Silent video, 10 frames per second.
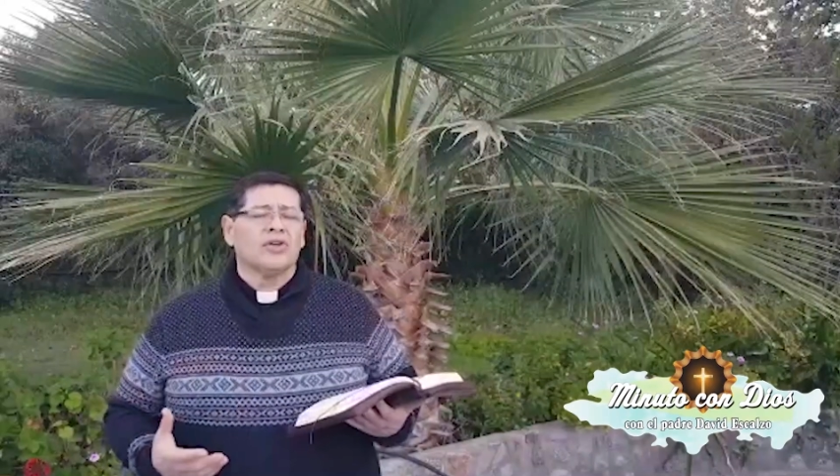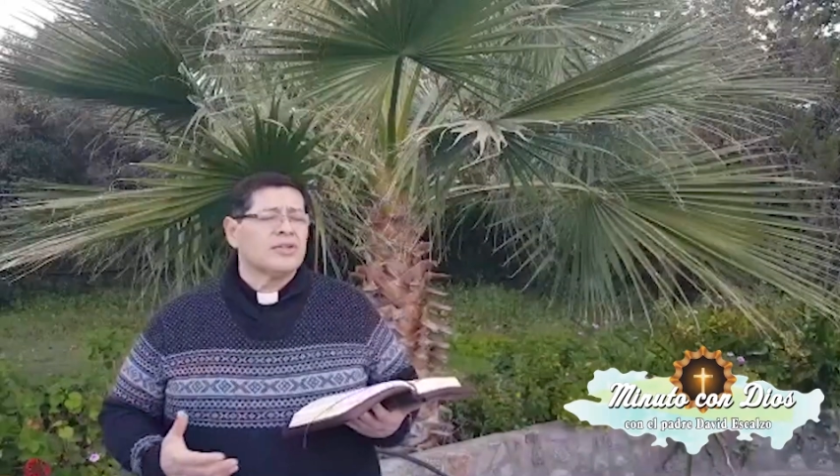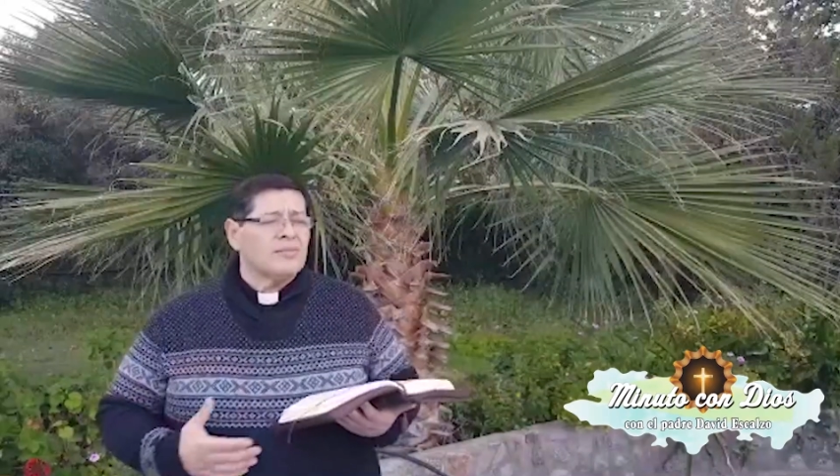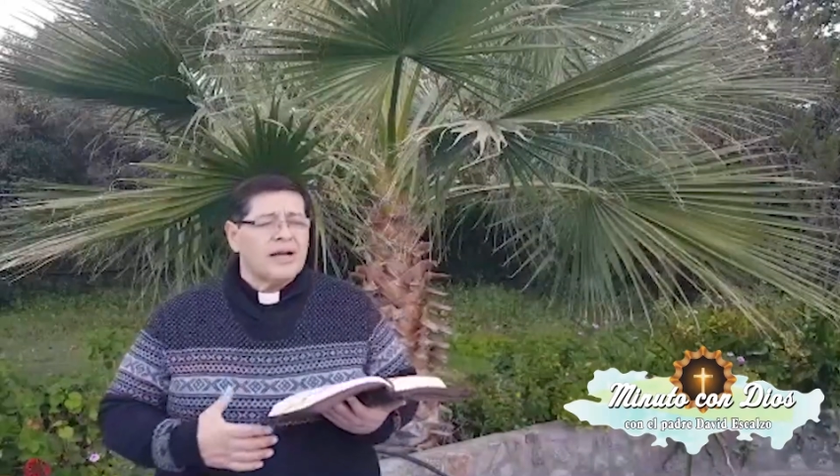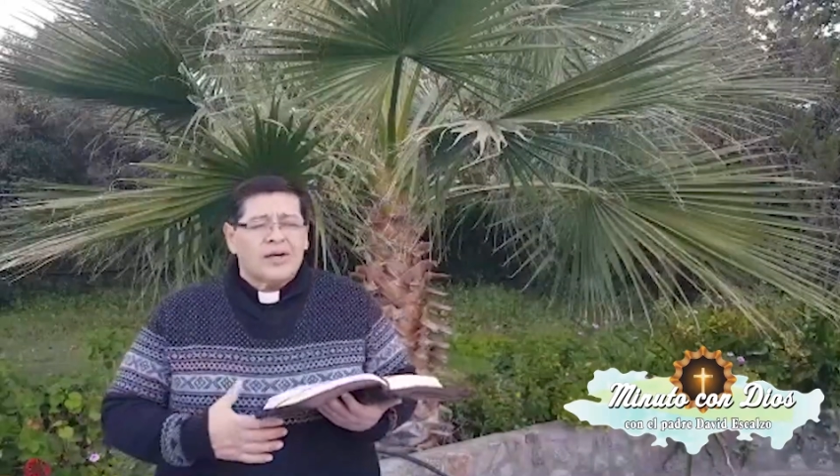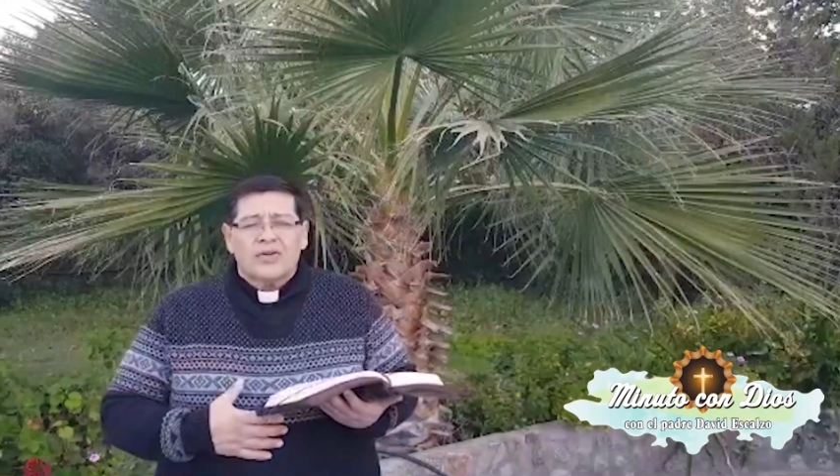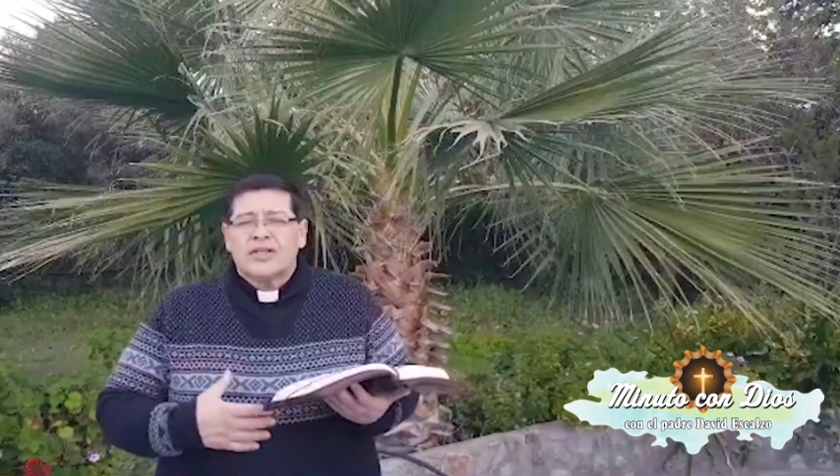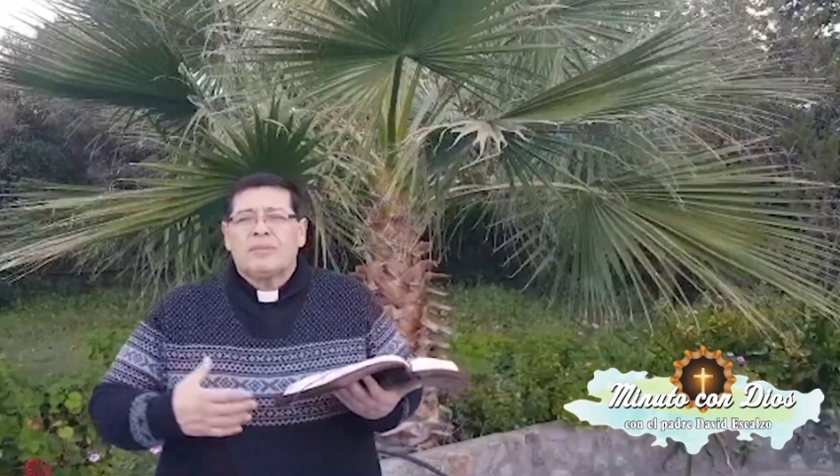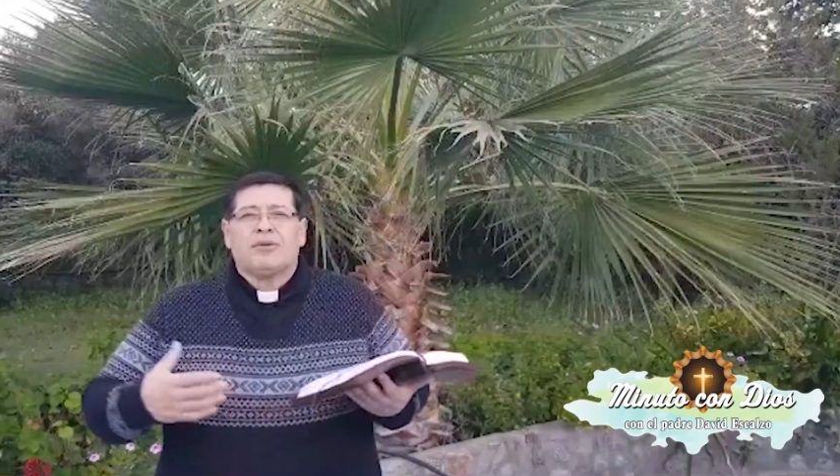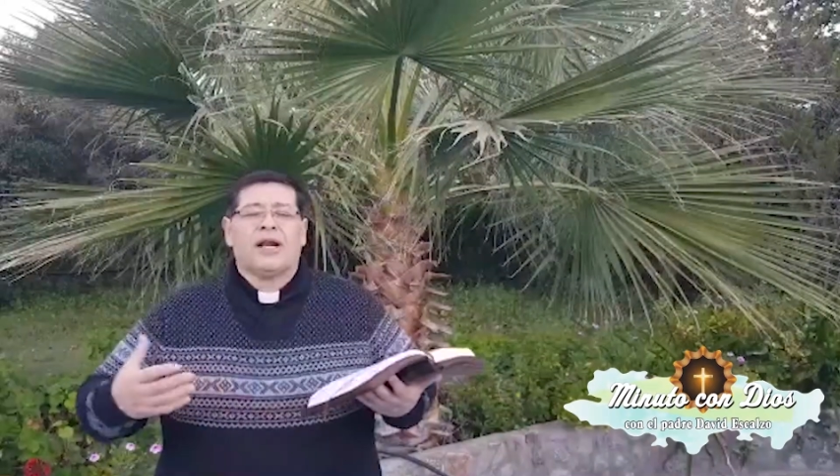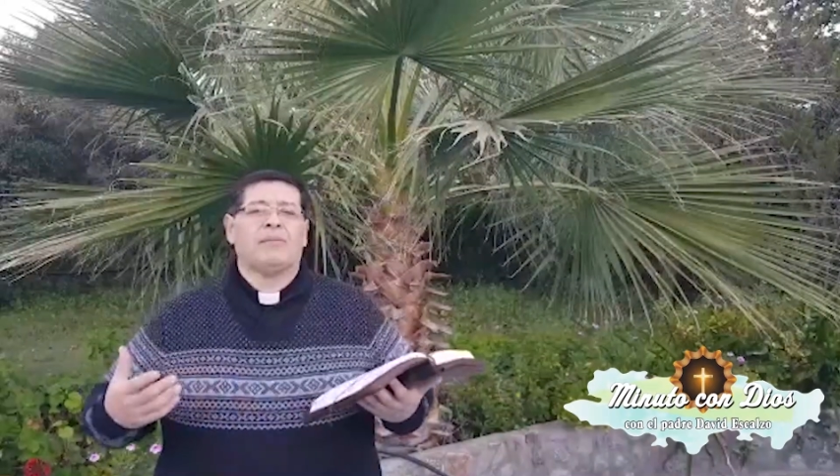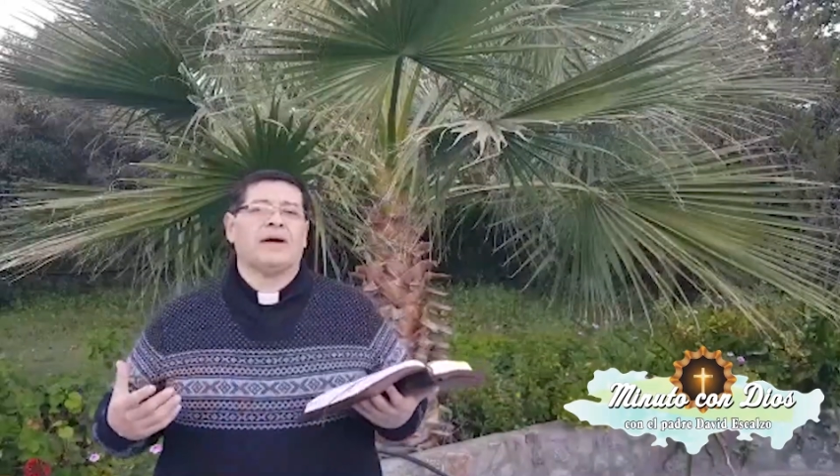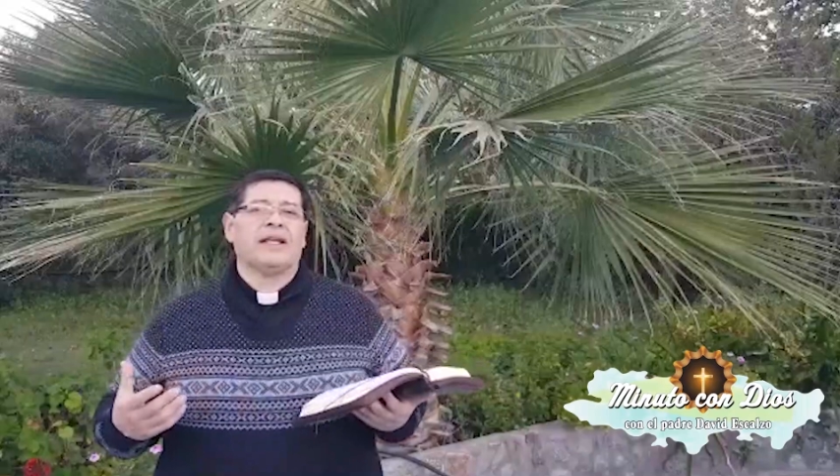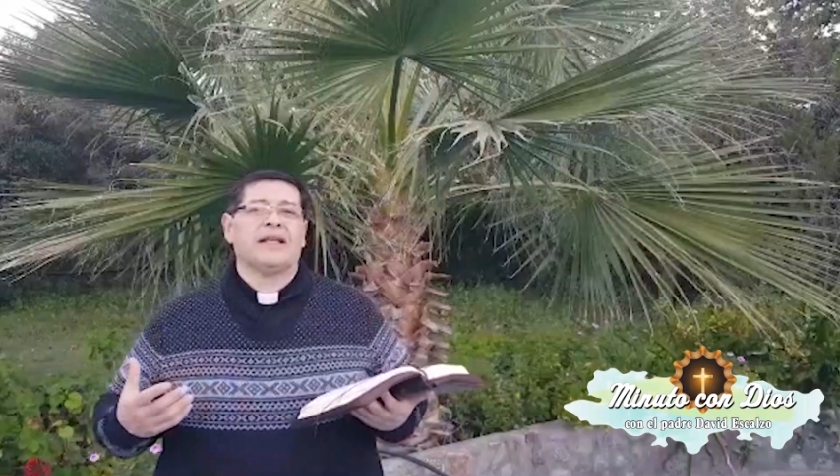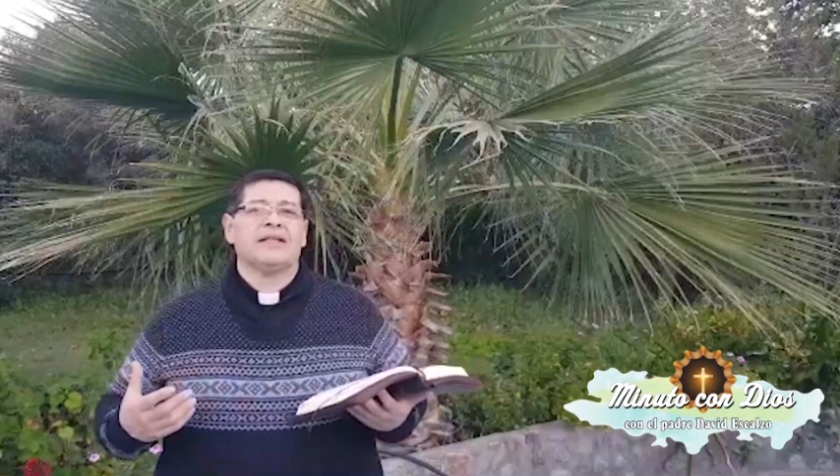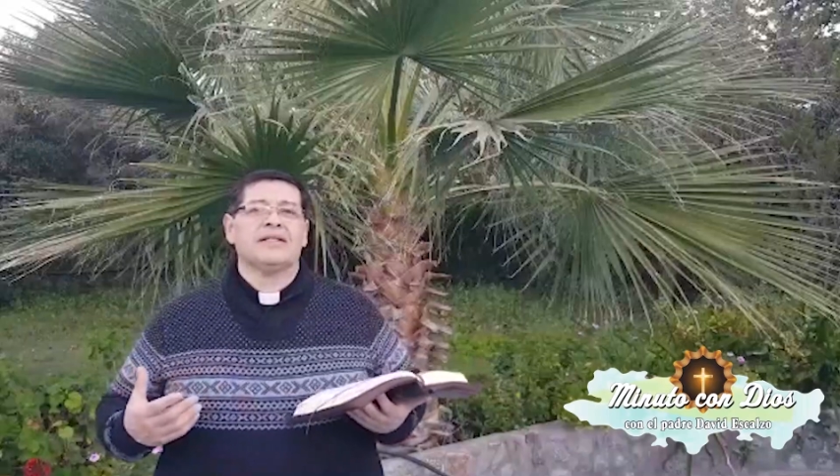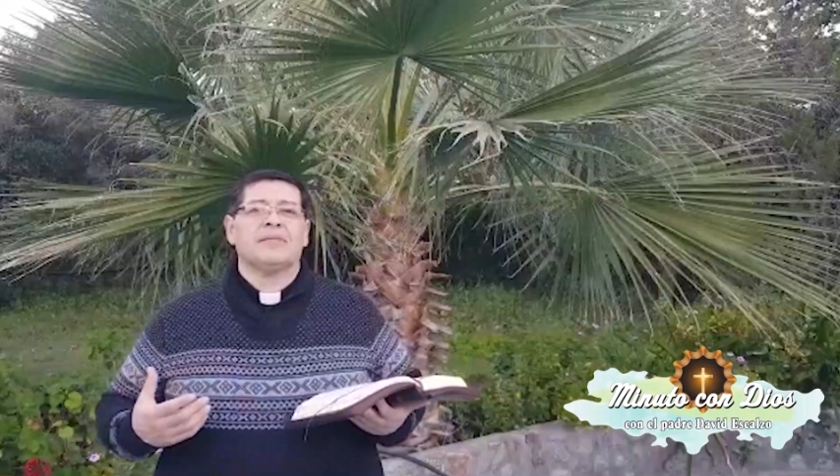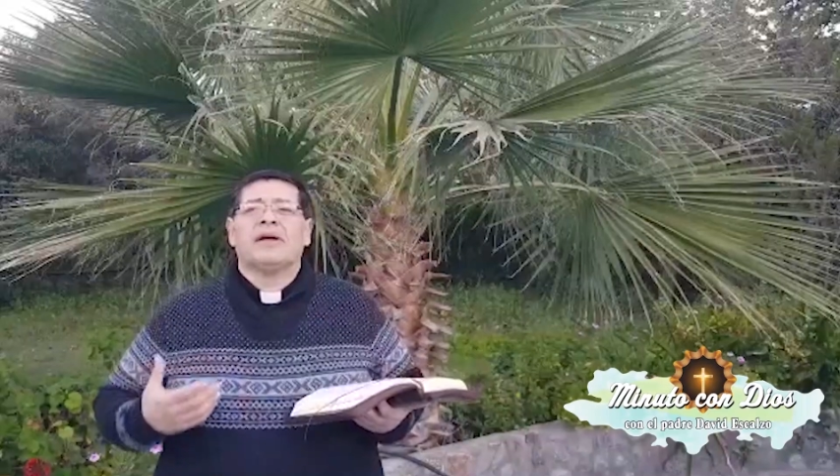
hacemos las cosas por apariencia,